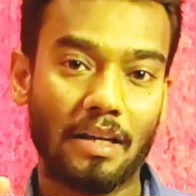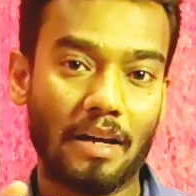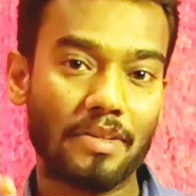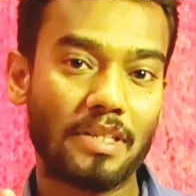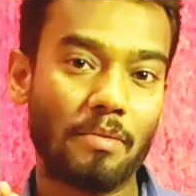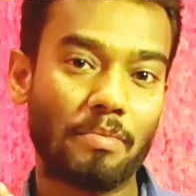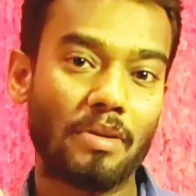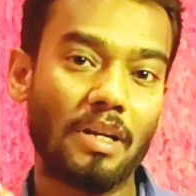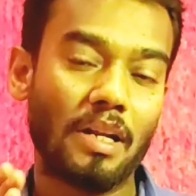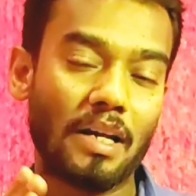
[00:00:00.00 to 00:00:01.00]
அவசிய
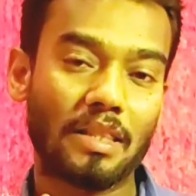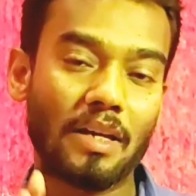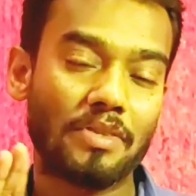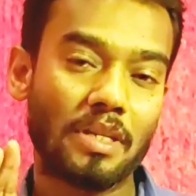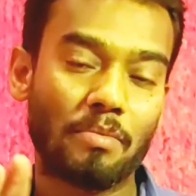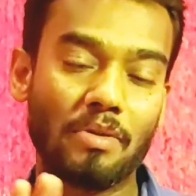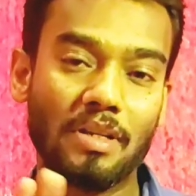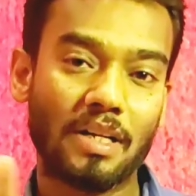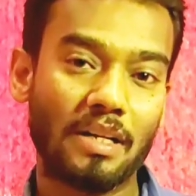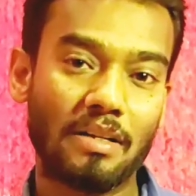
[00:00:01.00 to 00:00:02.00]
பொருள் அத்தியாவசிய பொருள்னு
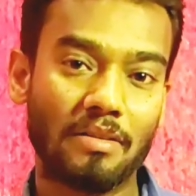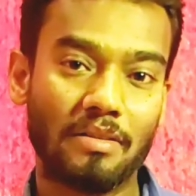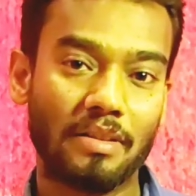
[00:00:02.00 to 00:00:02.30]
ரெண்டும்